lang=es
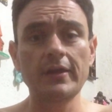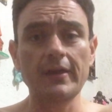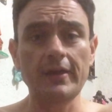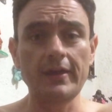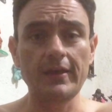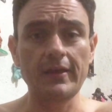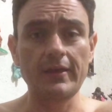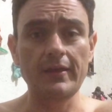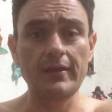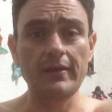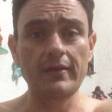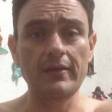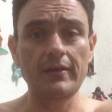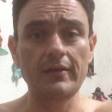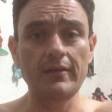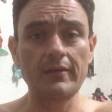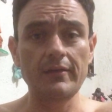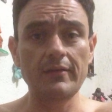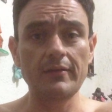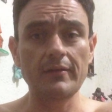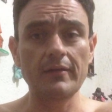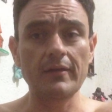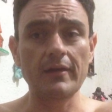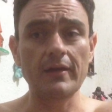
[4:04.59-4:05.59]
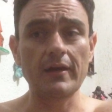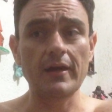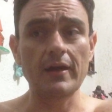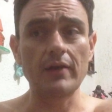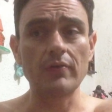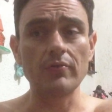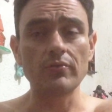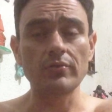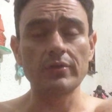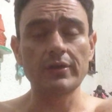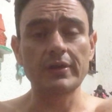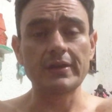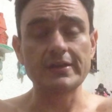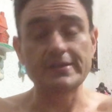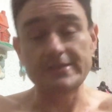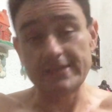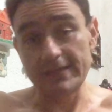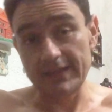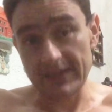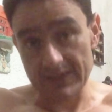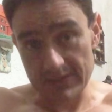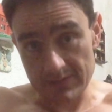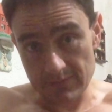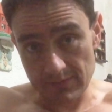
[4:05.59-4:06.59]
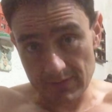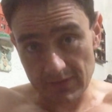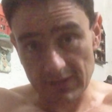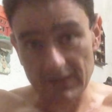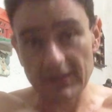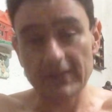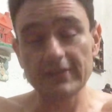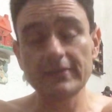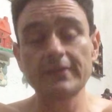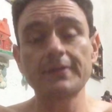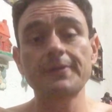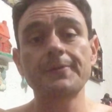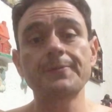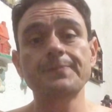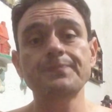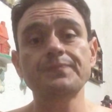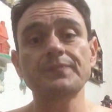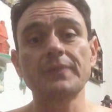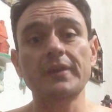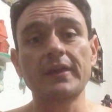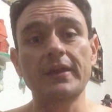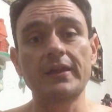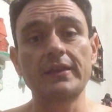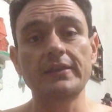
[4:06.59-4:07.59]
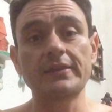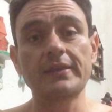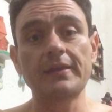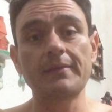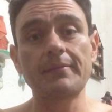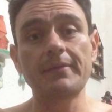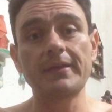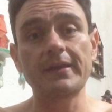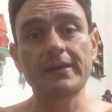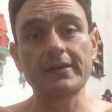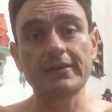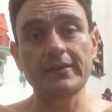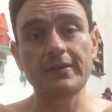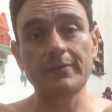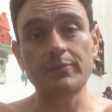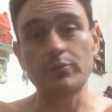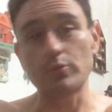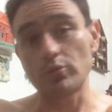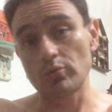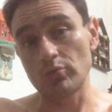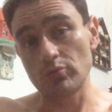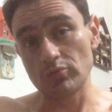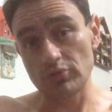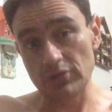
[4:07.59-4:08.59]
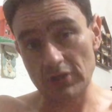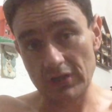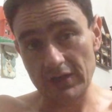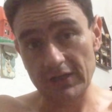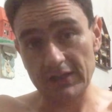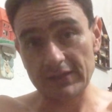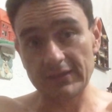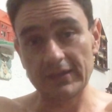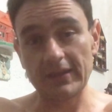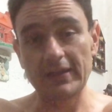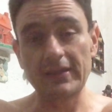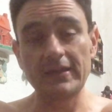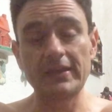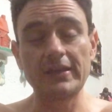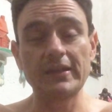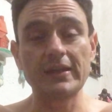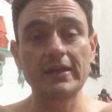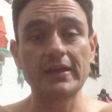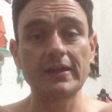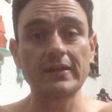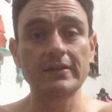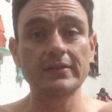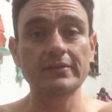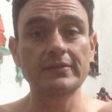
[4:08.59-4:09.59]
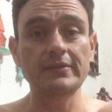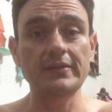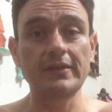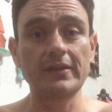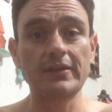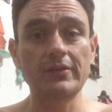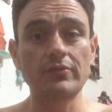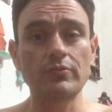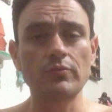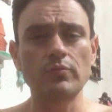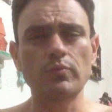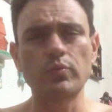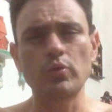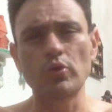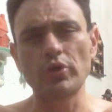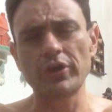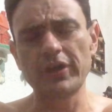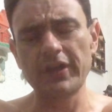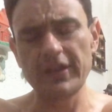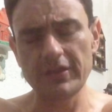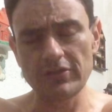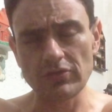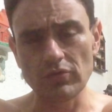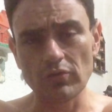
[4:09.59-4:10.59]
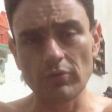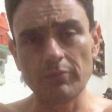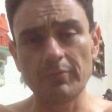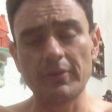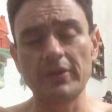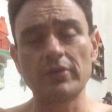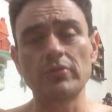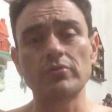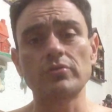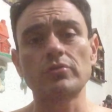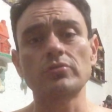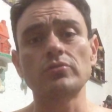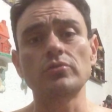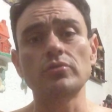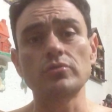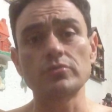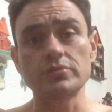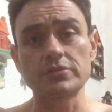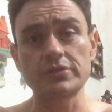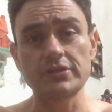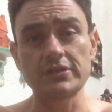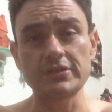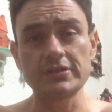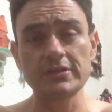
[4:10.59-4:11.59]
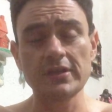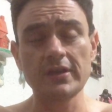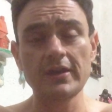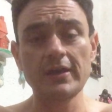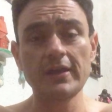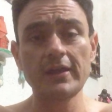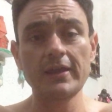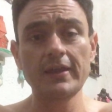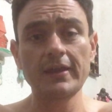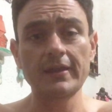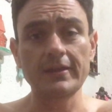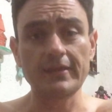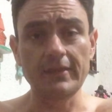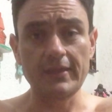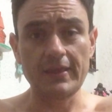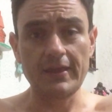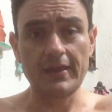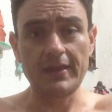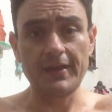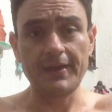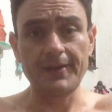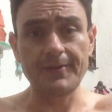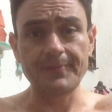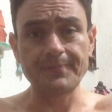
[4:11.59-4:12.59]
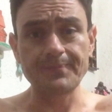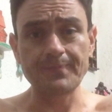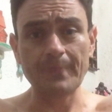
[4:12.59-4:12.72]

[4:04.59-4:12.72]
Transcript: Eh, aunque sí que es verdad que el té verde por contener teína tiene un poquito menor dosis de,